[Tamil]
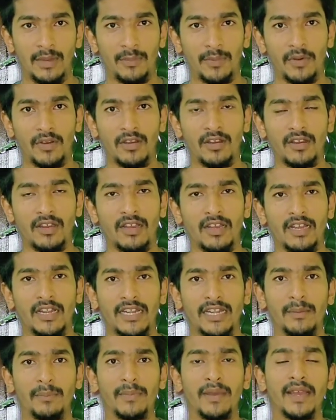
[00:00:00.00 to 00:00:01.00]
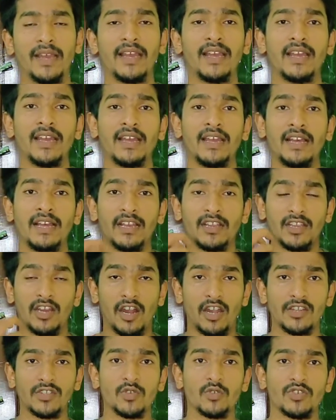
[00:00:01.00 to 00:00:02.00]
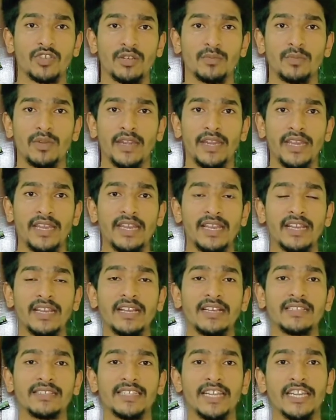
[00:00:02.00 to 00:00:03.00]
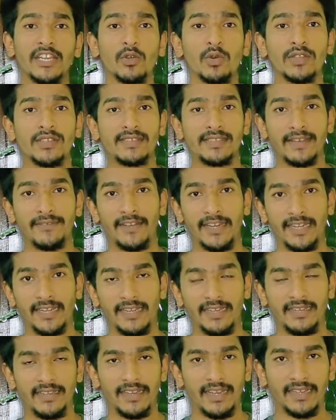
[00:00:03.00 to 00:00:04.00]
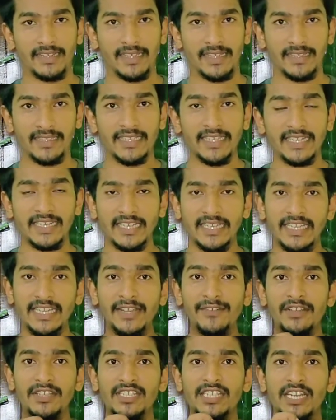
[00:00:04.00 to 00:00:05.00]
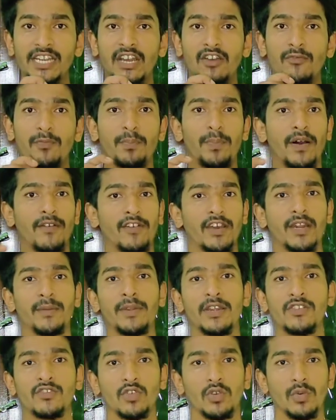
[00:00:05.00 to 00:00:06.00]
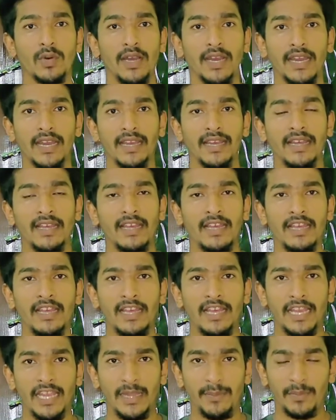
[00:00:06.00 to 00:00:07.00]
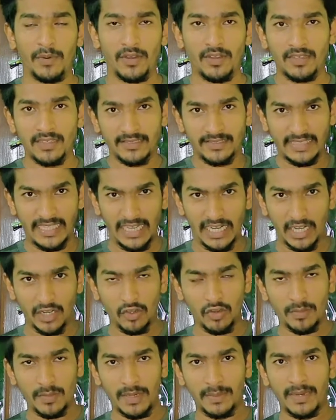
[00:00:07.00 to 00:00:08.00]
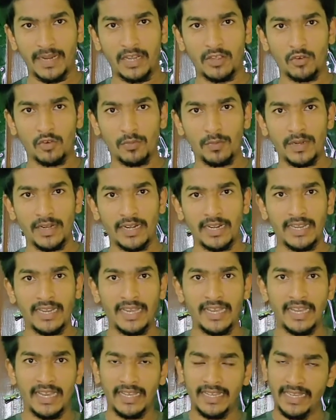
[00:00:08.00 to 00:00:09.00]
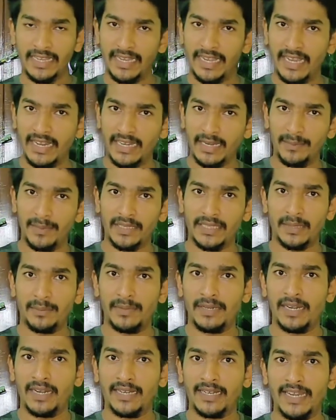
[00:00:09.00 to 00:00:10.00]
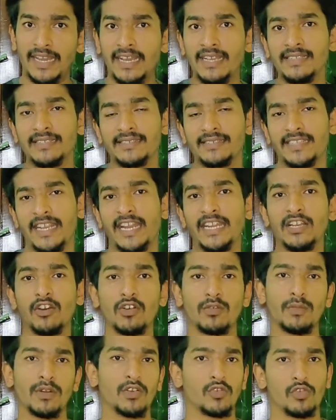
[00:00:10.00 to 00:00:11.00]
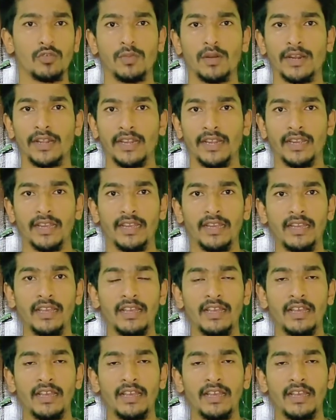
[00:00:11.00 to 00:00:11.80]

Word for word: அப்போது நம்ம கான்ஸ்டியூஷன் படி ஷெட்யூல் செவன் அதாவது டிவிஷன் ஆஃப் பவர் அப்படின்னு சொல்லுவாங்க இப்போ சென்ட்ரல் கவர்மெண்ட் மேலே ரூல் பண்ணுறாங்க இங்கே நம்ம தமிழ்நாட்டில் ஸ்டேட் கவர்மெண்ட் ரூல் பண்ணுறாங்க